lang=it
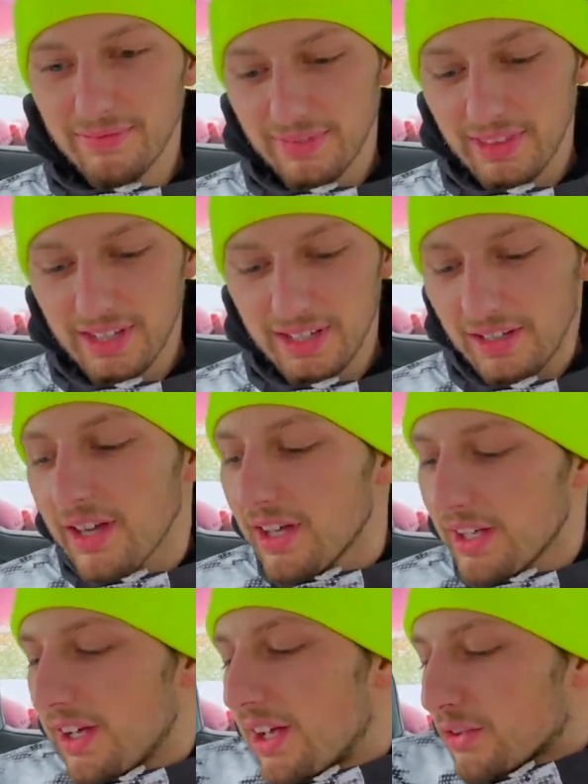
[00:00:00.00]
Ed è per quello che è
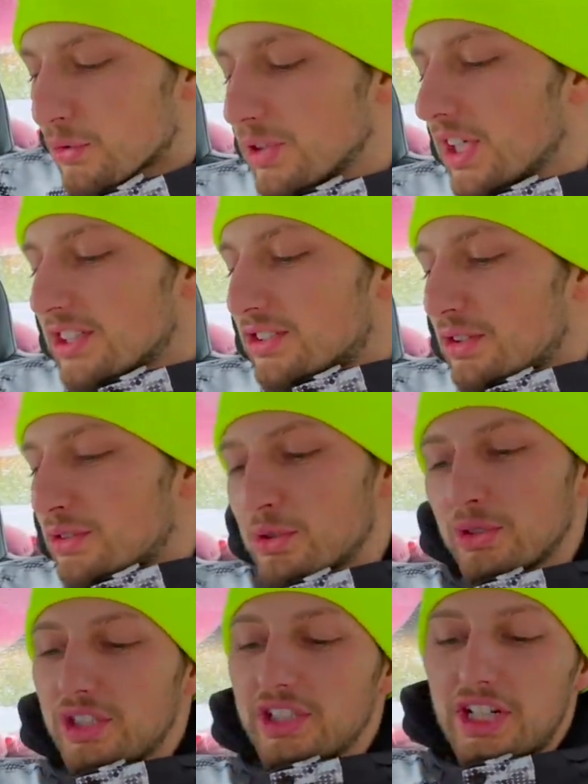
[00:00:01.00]
mezza cruda. Scusate se non sono è
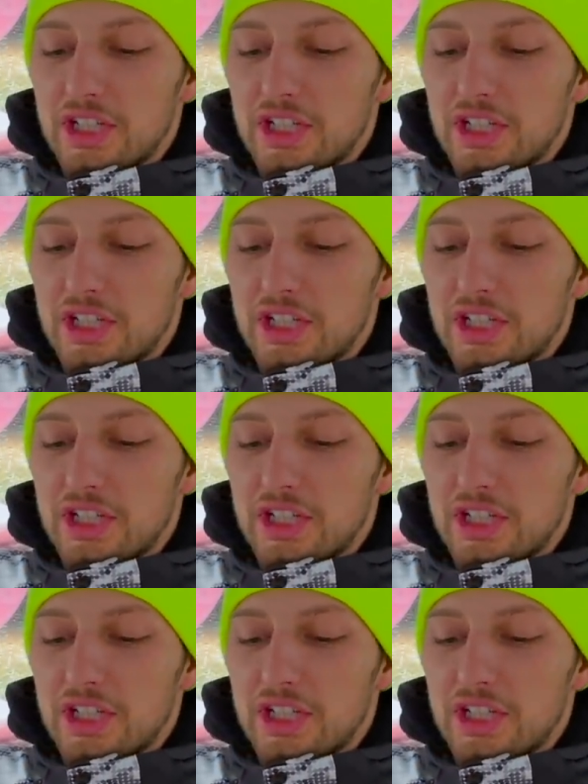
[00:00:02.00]
così vero.